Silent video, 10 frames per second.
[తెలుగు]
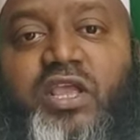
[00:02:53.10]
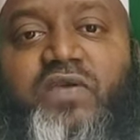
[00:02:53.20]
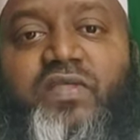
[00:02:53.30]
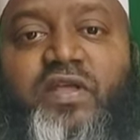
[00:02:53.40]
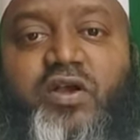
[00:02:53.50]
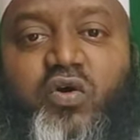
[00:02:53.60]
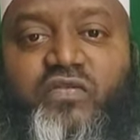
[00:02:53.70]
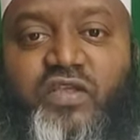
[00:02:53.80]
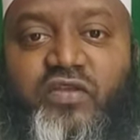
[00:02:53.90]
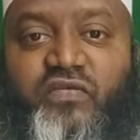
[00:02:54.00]
ఈ విధంగా
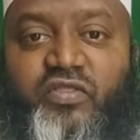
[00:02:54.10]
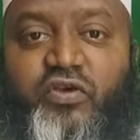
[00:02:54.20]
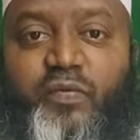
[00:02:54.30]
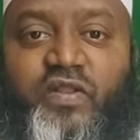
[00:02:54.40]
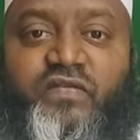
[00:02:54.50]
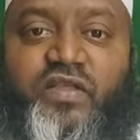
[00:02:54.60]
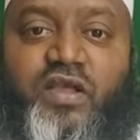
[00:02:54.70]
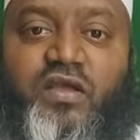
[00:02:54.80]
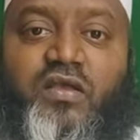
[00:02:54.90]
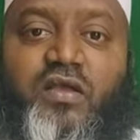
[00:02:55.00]
ఒకసారి విందుకు పిలిస్తే
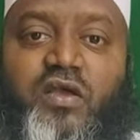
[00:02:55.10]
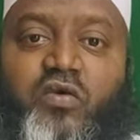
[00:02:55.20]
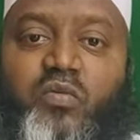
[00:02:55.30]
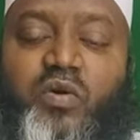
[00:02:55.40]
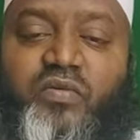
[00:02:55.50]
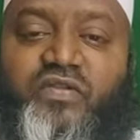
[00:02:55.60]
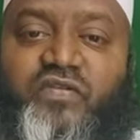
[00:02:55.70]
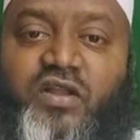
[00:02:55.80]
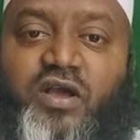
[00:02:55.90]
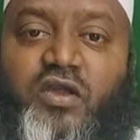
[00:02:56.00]
మొహమ్మద్
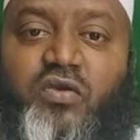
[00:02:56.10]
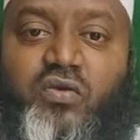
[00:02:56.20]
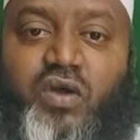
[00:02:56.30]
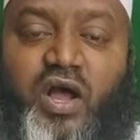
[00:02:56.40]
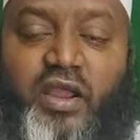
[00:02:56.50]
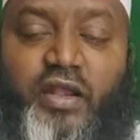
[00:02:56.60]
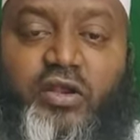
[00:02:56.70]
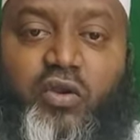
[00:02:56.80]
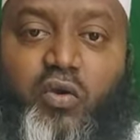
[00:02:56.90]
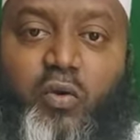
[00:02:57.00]
అస్లం గారు ఆ
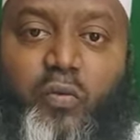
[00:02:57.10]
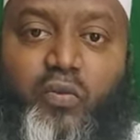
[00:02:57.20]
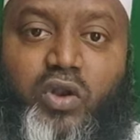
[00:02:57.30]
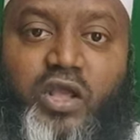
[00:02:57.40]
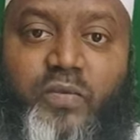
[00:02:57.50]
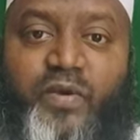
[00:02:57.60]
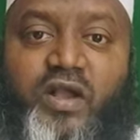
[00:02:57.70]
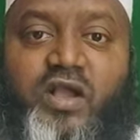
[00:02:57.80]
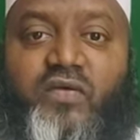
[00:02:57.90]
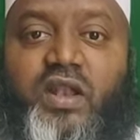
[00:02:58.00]
ఇంట్లో ఒక మూలకి
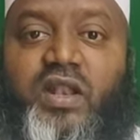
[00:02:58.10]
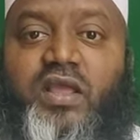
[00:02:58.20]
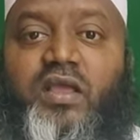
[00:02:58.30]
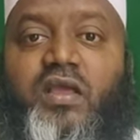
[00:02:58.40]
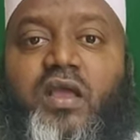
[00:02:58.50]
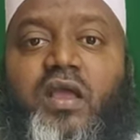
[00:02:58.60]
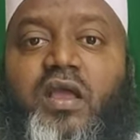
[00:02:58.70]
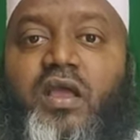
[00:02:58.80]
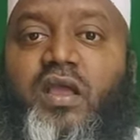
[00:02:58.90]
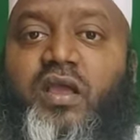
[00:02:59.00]
పక్కకు వెళ్ళి
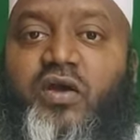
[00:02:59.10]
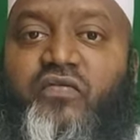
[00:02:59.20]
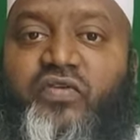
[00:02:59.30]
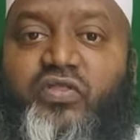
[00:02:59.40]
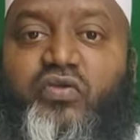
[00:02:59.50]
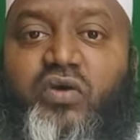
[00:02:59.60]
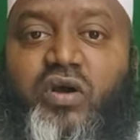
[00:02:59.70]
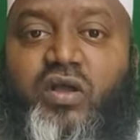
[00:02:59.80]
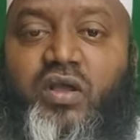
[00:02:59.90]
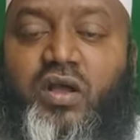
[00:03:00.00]
విందు
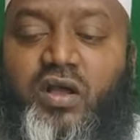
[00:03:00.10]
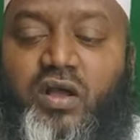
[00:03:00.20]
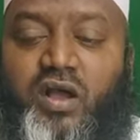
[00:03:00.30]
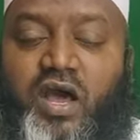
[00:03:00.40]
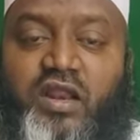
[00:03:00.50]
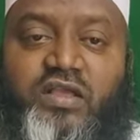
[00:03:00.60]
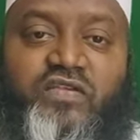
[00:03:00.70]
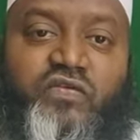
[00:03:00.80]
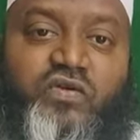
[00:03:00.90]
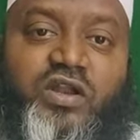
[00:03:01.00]

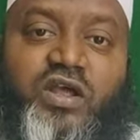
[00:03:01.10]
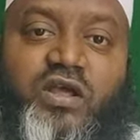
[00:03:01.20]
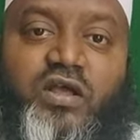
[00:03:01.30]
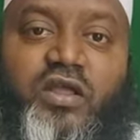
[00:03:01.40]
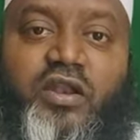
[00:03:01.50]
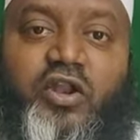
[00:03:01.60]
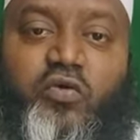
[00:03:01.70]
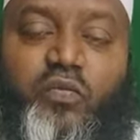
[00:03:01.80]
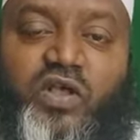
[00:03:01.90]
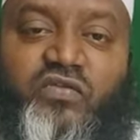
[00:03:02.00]
ఆరగించకుండా నేను
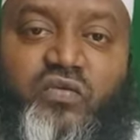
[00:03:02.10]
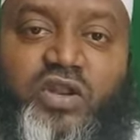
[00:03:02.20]
ఉపవాసం